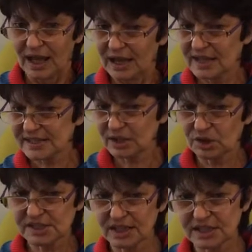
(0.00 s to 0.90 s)
Elle laisse
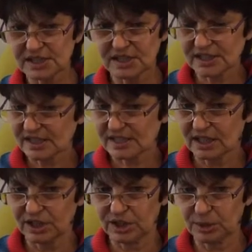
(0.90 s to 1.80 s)
alors ses racines
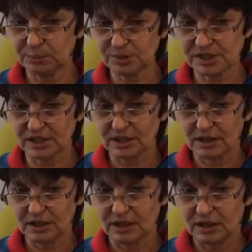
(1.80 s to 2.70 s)
s'installer et pousser,
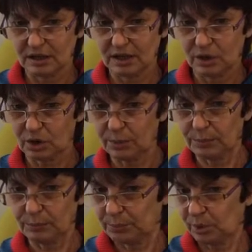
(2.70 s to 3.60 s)

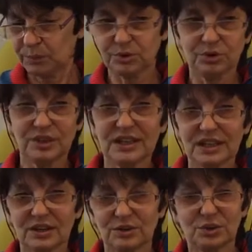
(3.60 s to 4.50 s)
comme pour
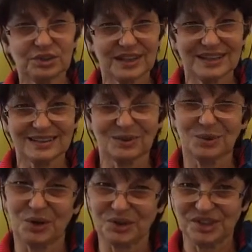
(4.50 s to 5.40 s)
obtenir une
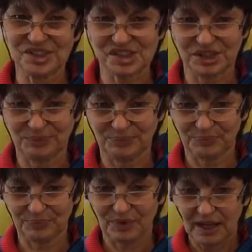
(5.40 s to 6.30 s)
tête enneigée.
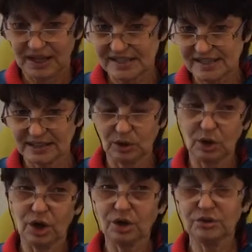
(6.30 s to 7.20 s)
Et cette
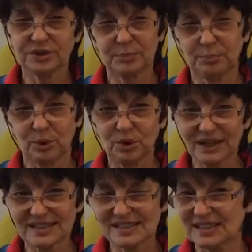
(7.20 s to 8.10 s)
lente et
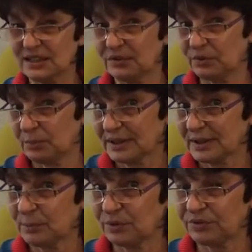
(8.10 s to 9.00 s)
progressive
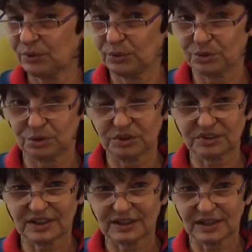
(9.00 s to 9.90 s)
métamorphose de
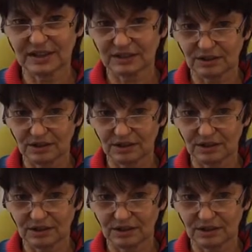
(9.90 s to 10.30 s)
sa tête,